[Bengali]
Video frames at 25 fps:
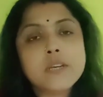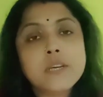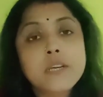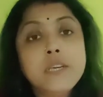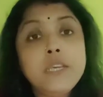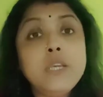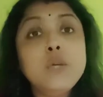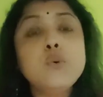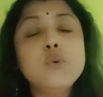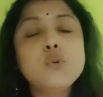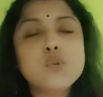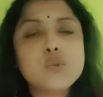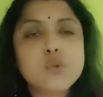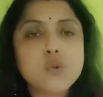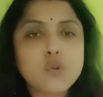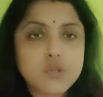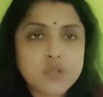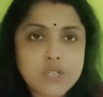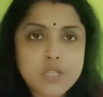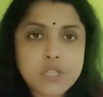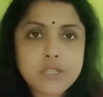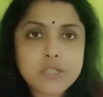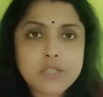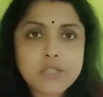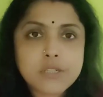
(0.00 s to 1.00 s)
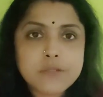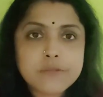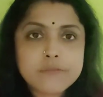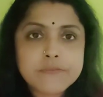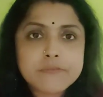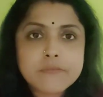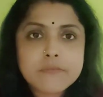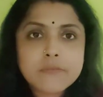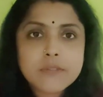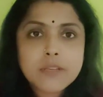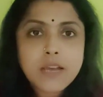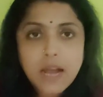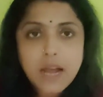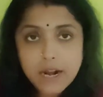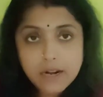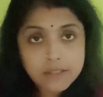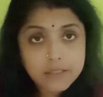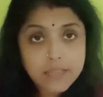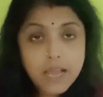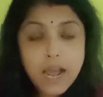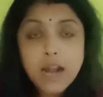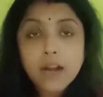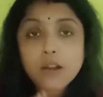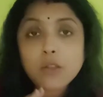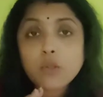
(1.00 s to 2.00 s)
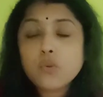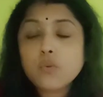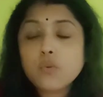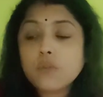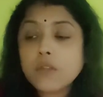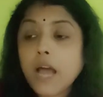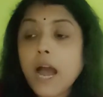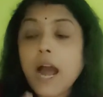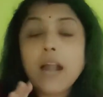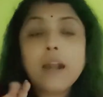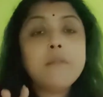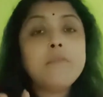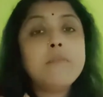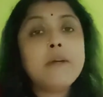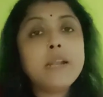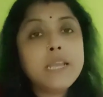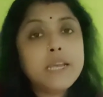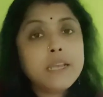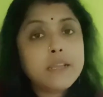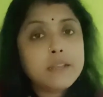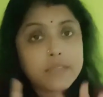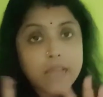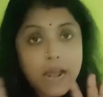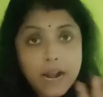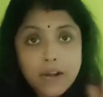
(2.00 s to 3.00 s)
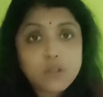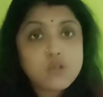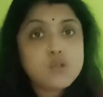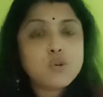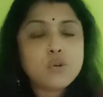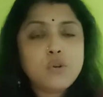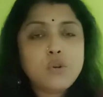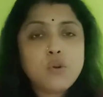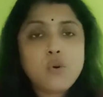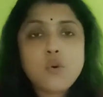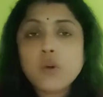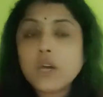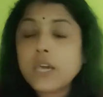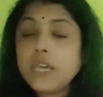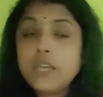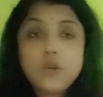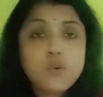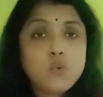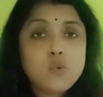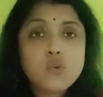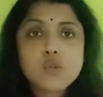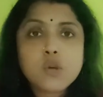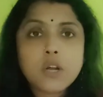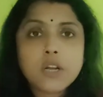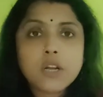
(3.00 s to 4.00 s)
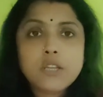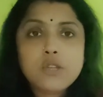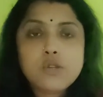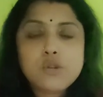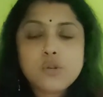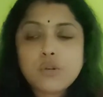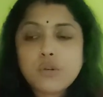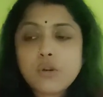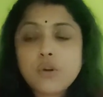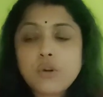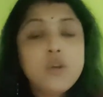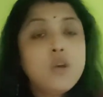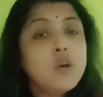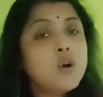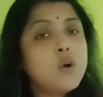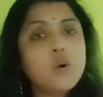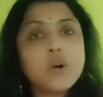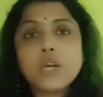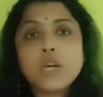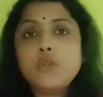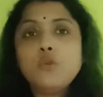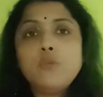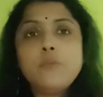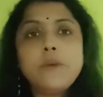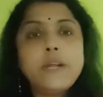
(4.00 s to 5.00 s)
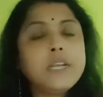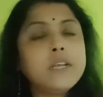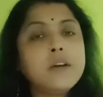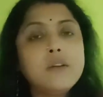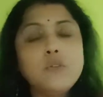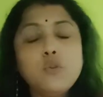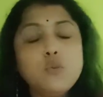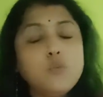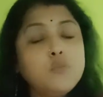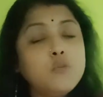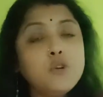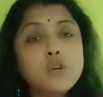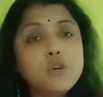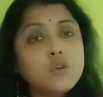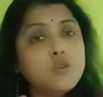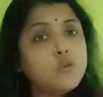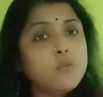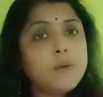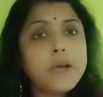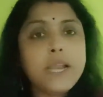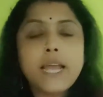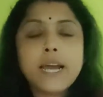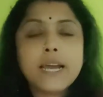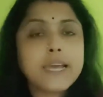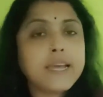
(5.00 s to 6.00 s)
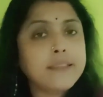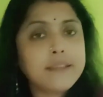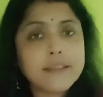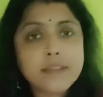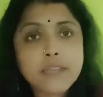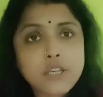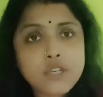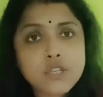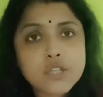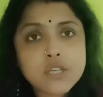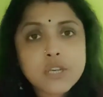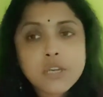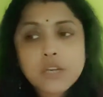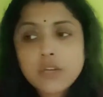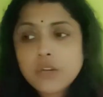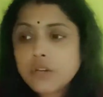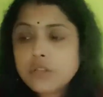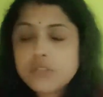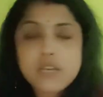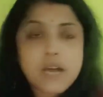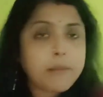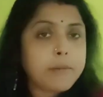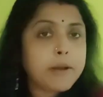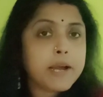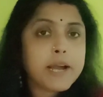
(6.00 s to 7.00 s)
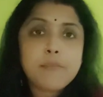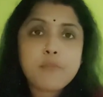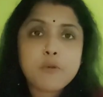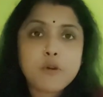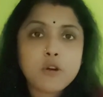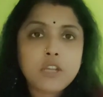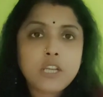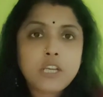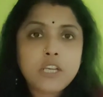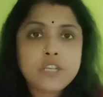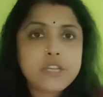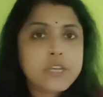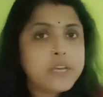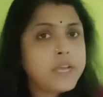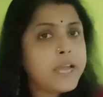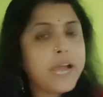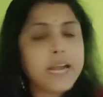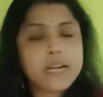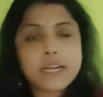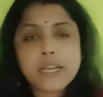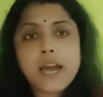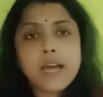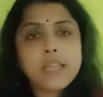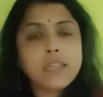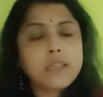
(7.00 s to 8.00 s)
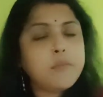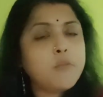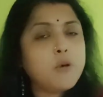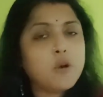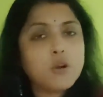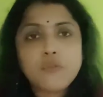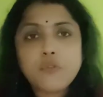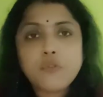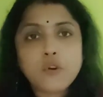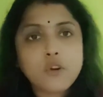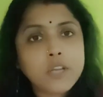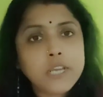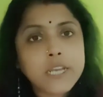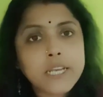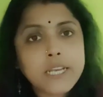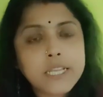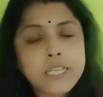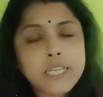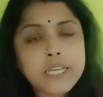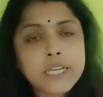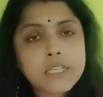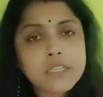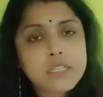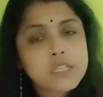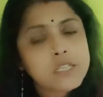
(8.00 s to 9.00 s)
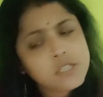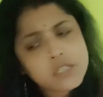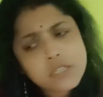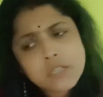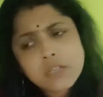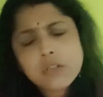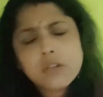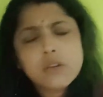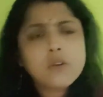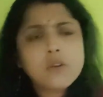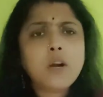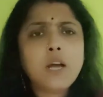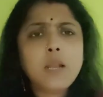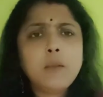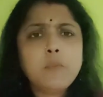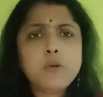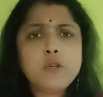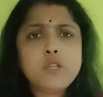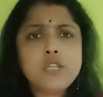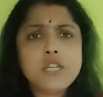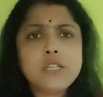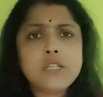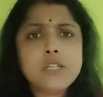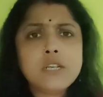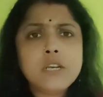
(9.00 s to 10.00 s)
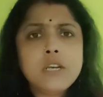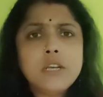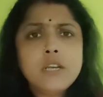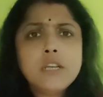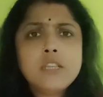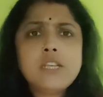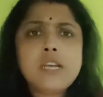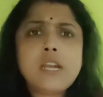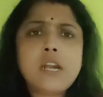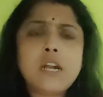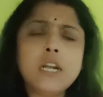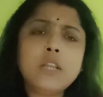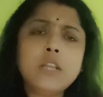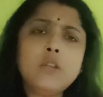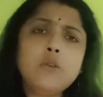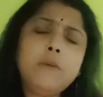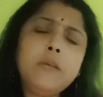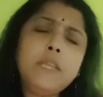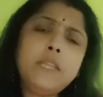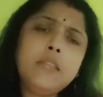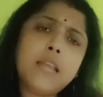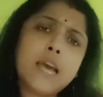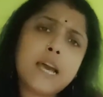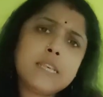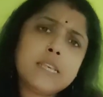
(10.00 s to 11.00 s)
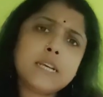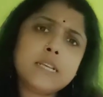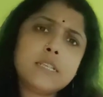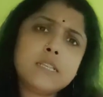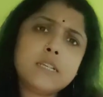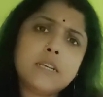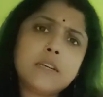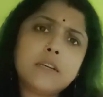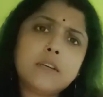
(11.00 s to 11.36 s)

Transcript: ইউজ করছিস আর তার তার মানে তার জন্য ওকে ইউজ করার জন্য ওকে দুমুঠো দুবেলা খেতে দিস জামা কাপড় দিস একটা হাতে বড় ফোন কিনে দিয়েছিস গল্প শেষ ছেলেটা তো বিন্দাস আছে